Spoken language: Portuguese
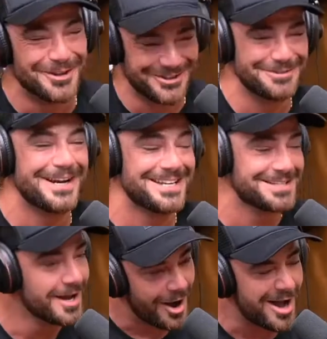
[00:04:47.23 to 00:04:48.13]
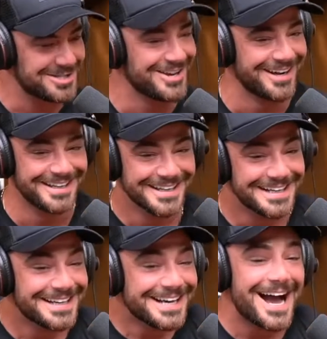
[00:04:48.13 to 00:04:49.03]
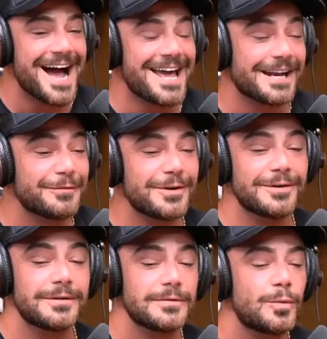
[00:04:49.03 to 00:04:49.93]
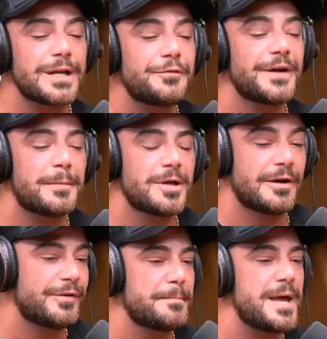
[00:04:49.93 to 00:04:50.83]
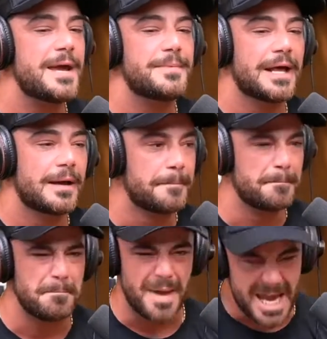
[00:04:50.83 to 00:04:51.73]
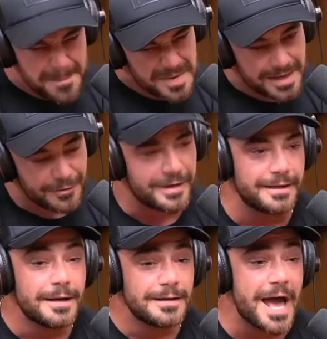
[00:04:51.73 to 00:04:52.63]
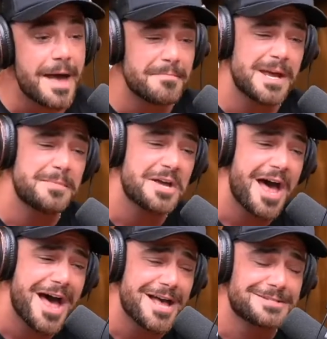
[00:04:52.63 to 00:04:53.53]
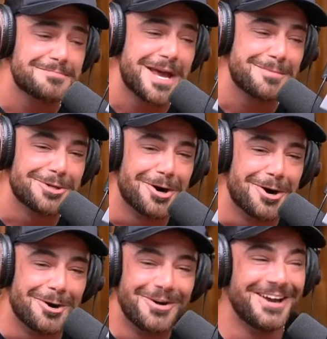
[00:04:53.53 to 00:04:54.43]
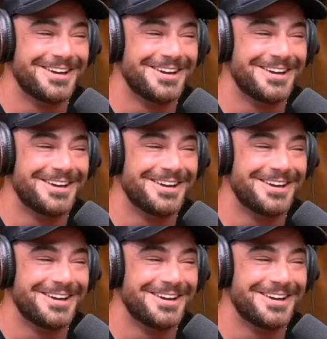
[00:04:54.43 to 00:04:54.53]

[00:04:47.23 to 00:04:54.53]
Só faltou eu falei isso, hot dog. Aí ela falou, what do you think about that? Eu falei, maybe. Ela, maybe? Eu falei, yeah, maybe yes, maybe no.